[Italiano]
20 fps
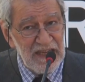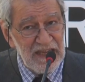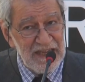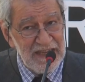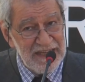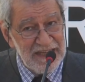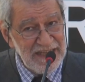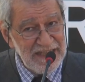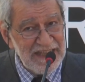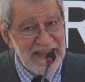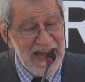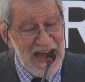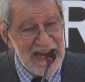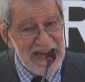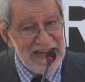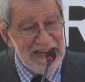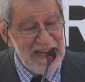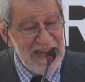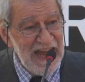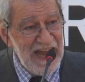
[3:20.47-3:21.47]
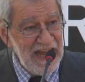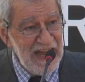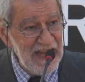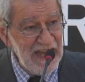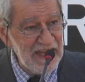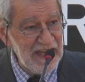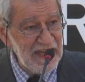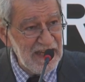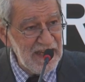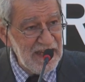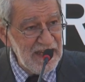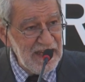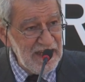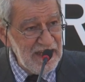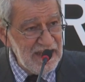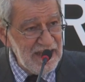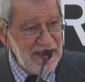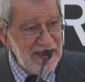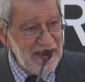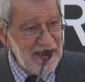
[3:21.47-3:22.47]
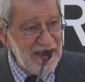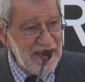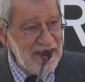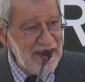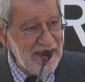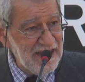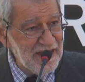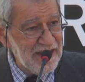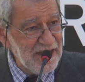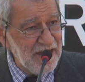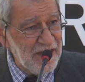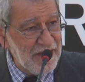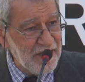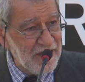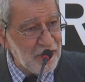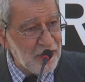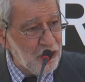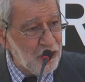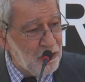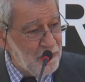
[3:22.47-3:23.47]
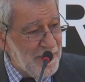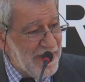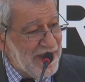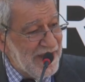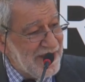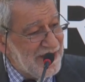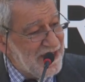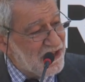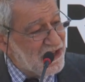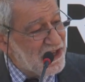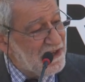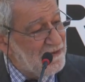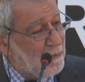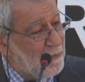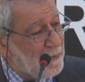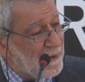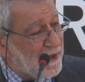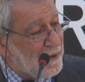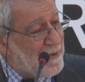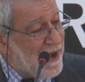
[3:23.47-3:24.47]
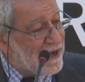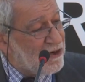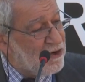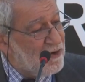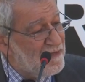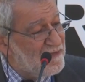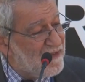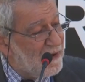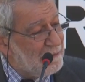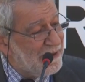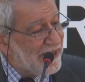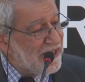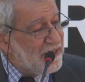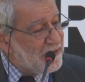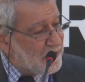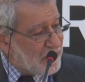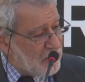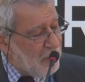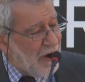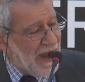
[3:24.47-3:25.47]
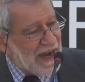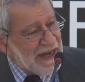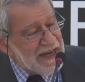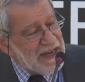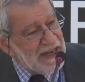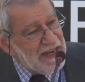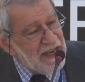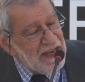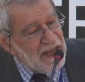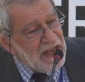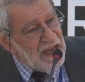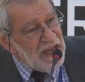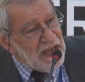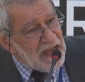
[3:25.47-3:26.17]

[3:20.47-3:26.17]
in Italia e eh, come dicevo prima con Fabrizio anche